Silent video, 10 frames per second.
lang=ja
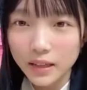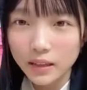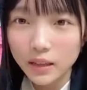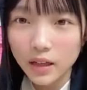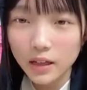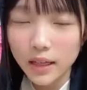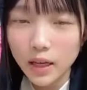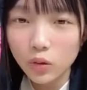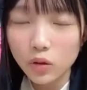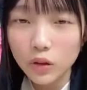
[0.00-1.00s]
なんか
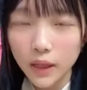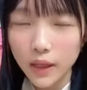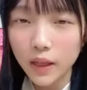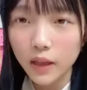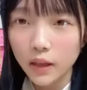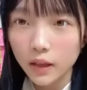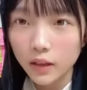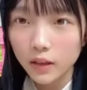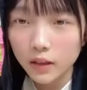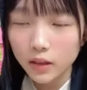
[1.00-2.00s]
結構ね、
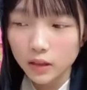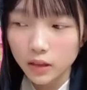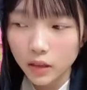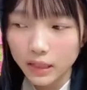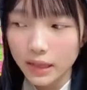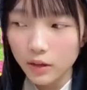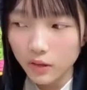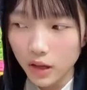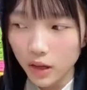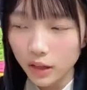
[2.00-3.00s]
なんかリオ
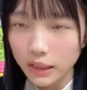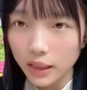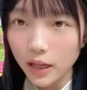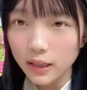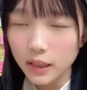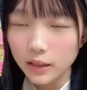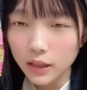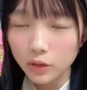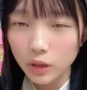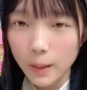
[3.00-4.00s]
は期間限
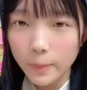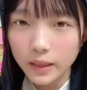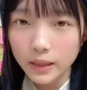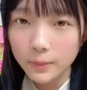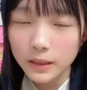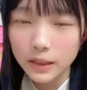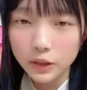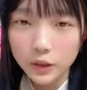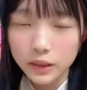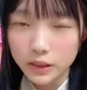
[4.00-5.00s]
定とかあんまり食べない
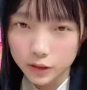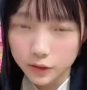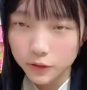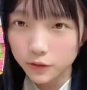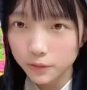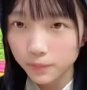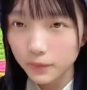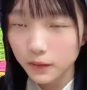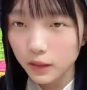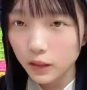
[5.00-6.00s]
人なんですよ
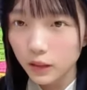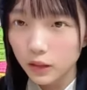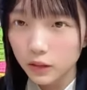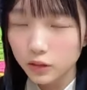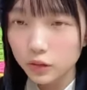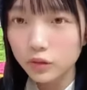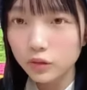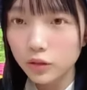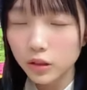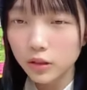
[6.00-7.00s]
そ
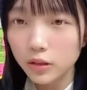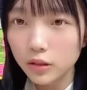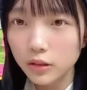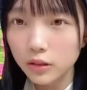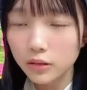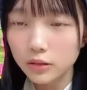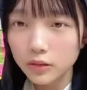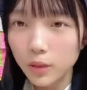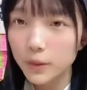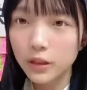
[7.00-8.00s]
うだから
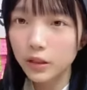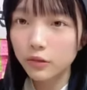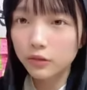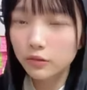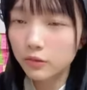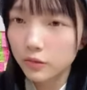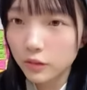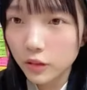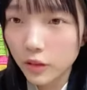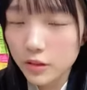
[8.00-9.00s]
食べないの
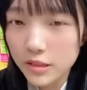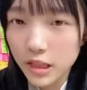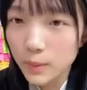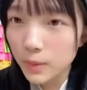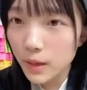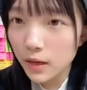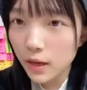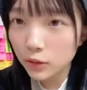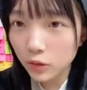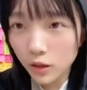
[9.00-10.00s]
だから月見
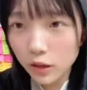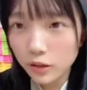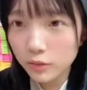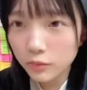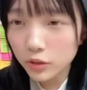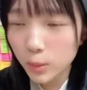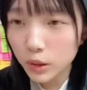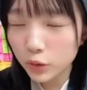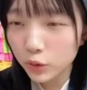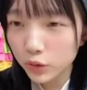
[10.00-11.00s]
バーガーとかもう食べ
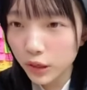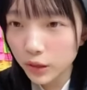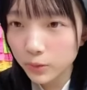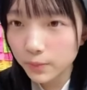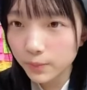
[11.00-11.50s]
たことないの